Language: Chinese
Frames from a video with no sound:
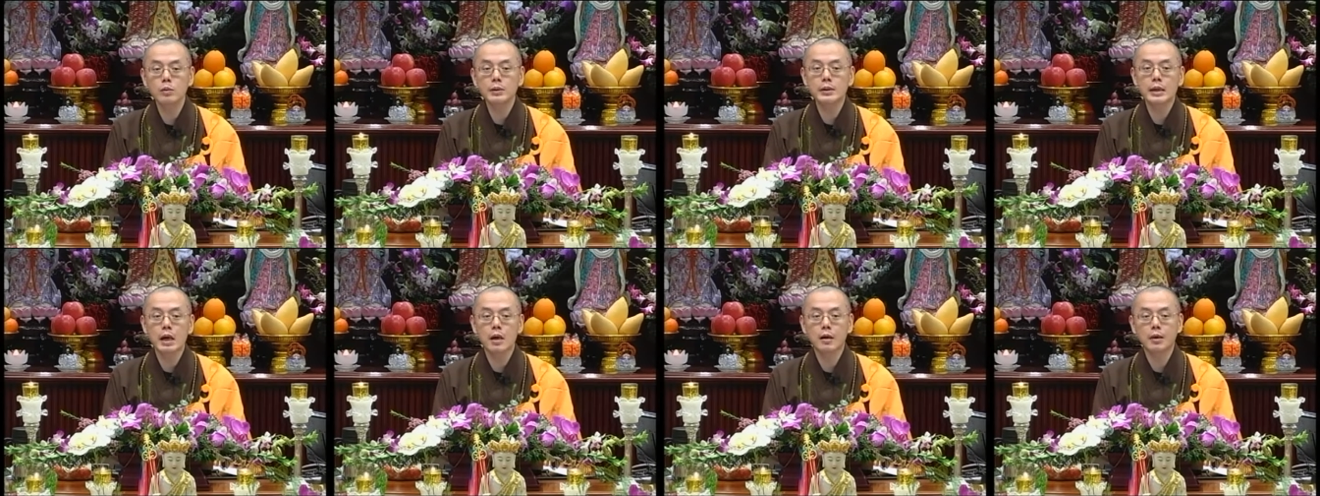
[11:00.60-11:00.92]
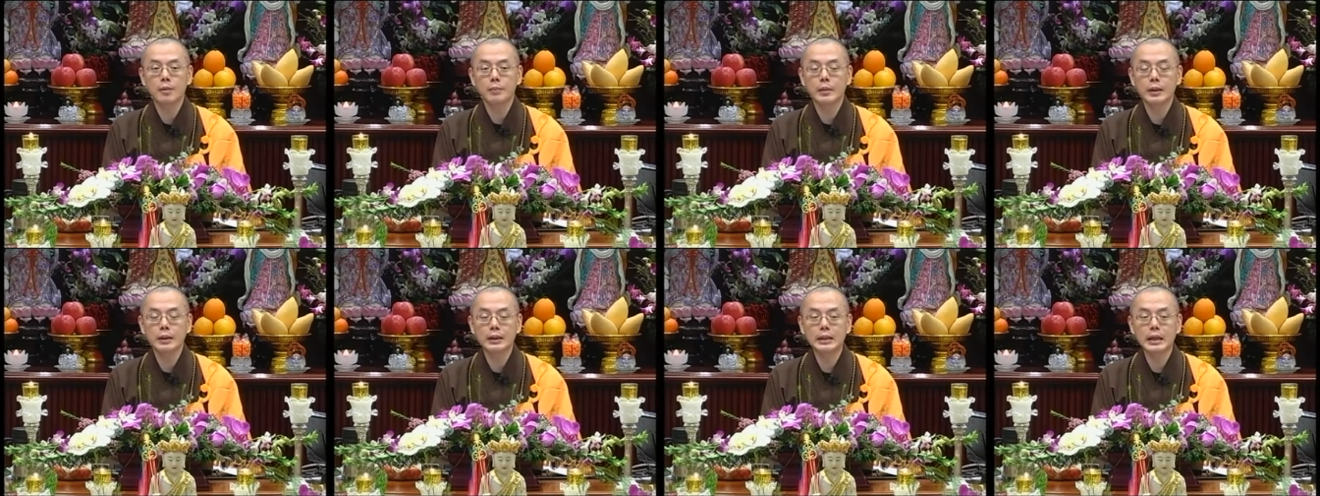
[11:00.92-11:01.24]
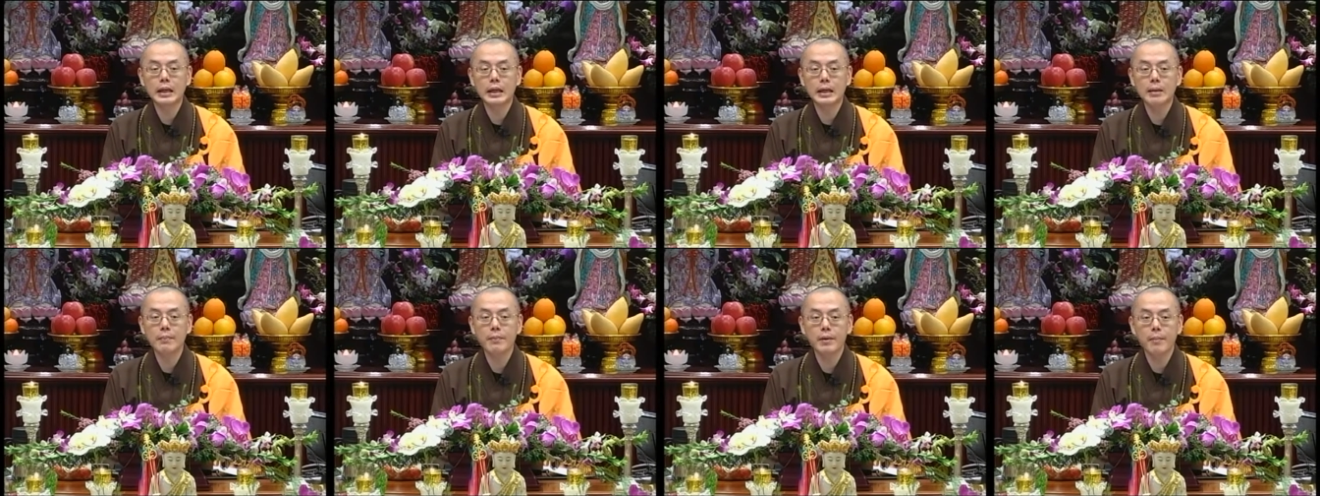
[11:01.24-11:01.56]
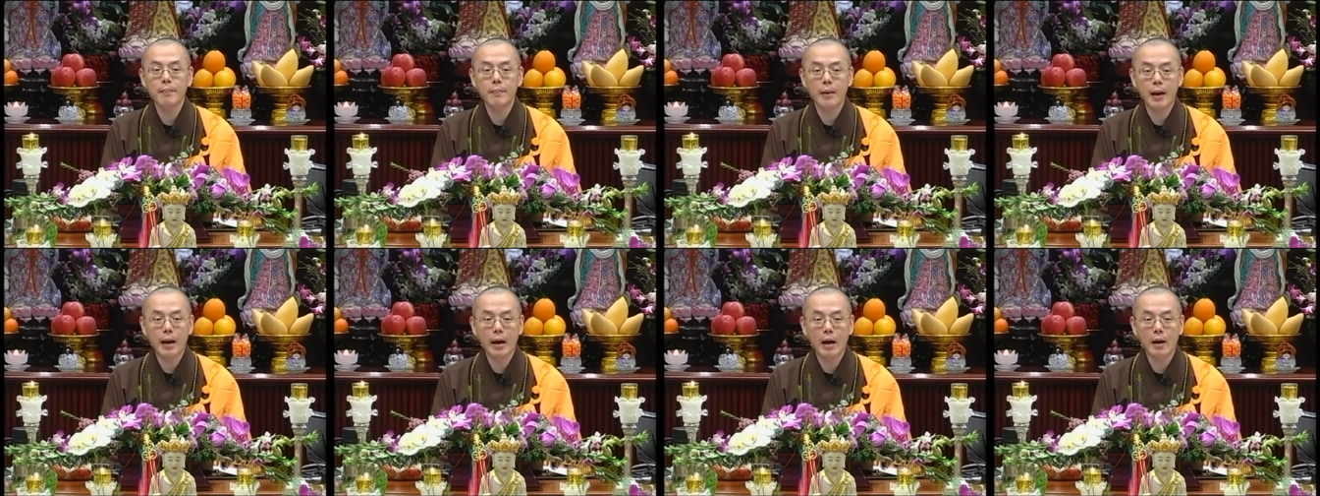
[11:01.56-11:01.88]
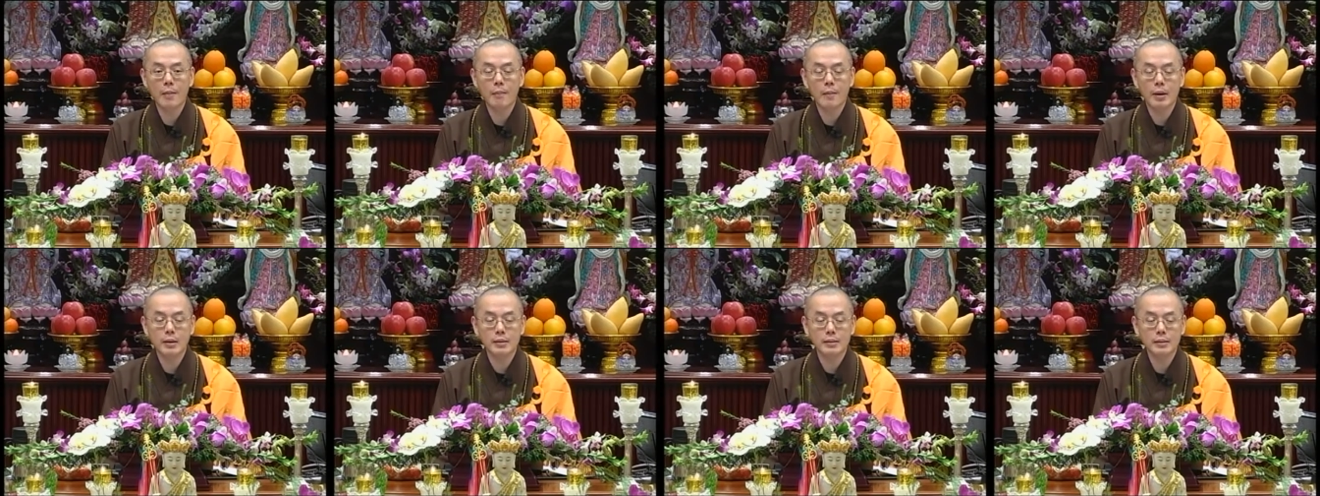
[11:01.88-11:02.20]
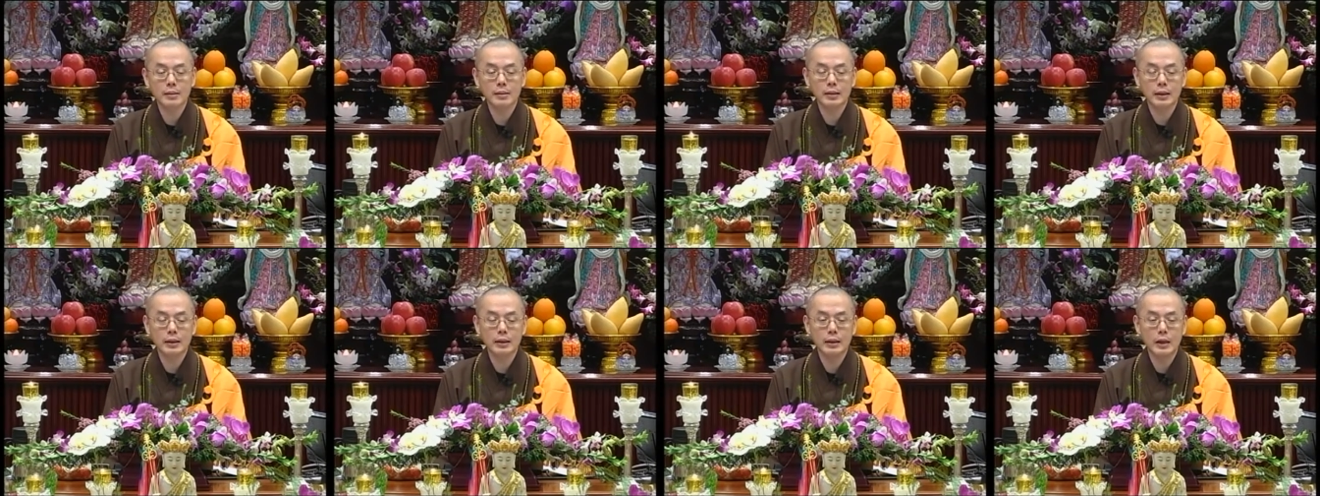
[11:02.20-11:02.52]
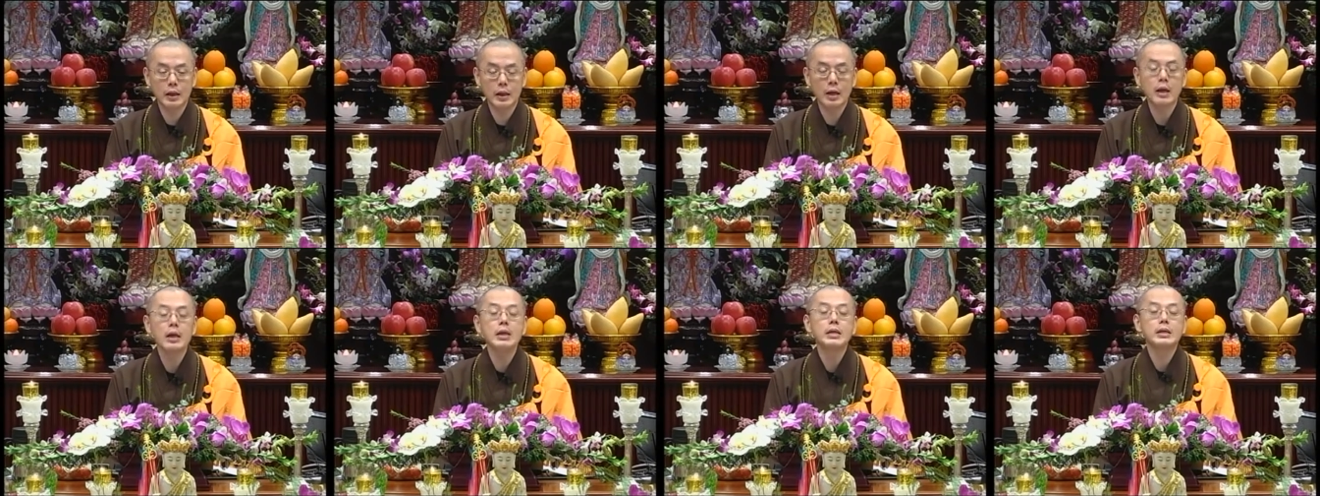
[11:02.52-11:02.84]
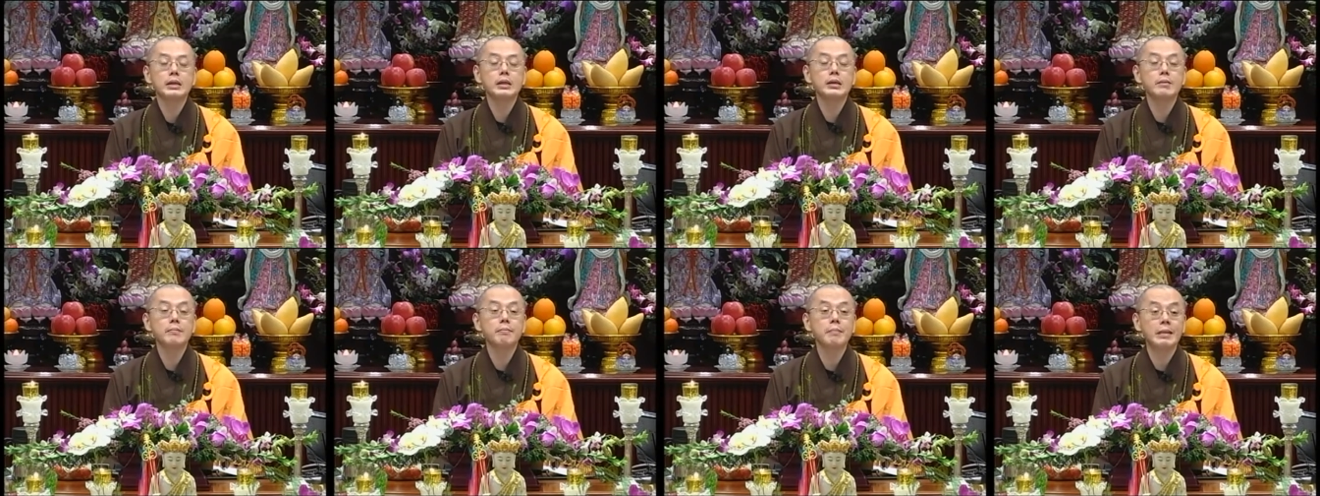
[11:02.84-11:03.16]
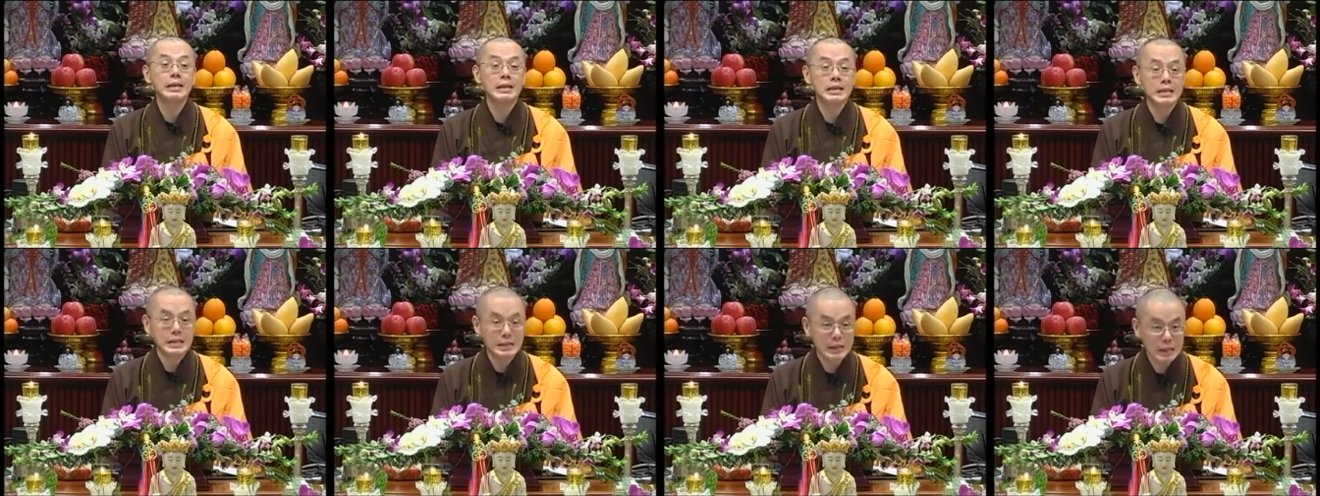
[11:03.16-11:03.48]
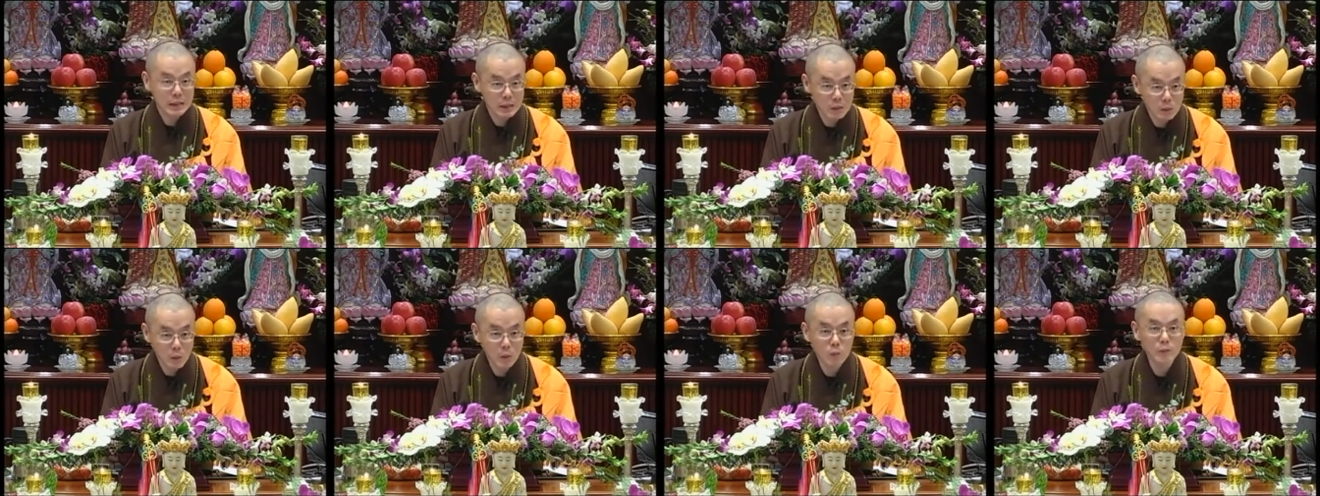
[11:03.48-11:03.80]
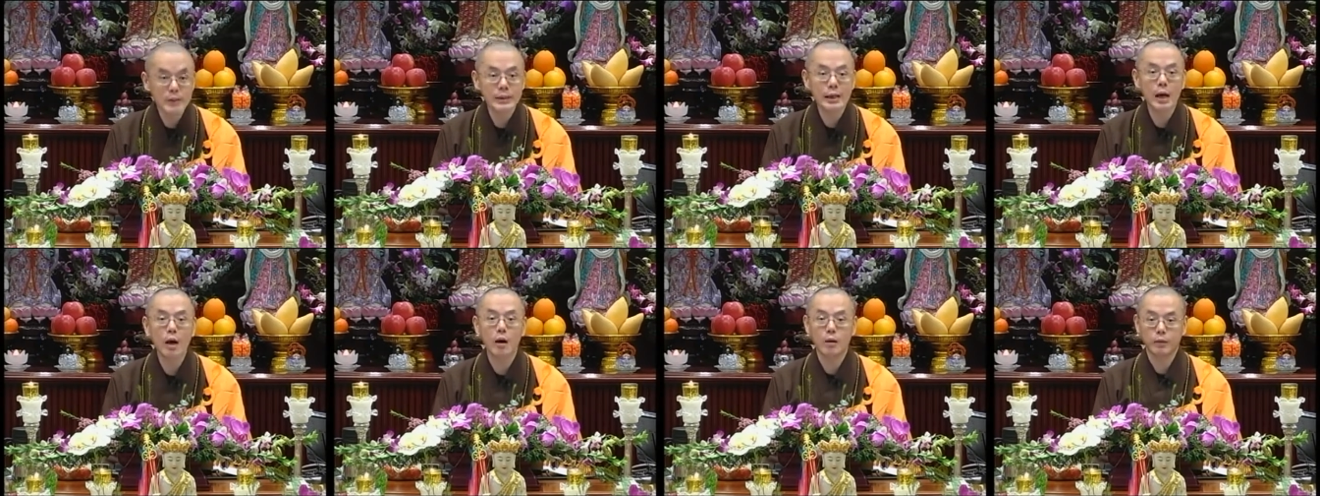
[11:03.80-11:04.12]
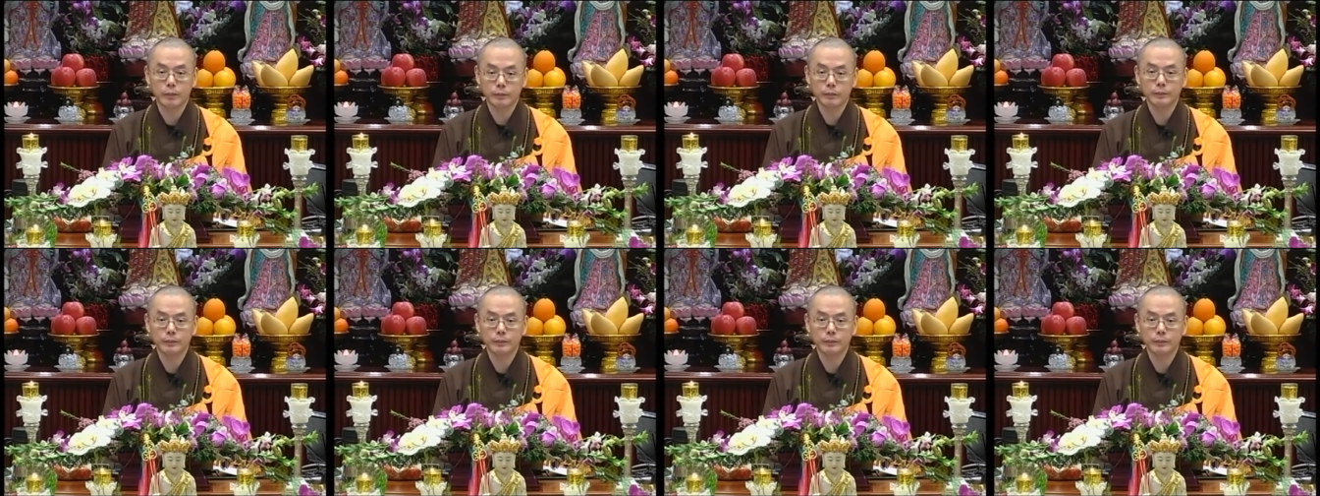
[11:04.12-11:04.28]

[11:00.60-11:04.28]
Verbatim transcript: 教里面第一名排行榜是谁呢？是民间宗教。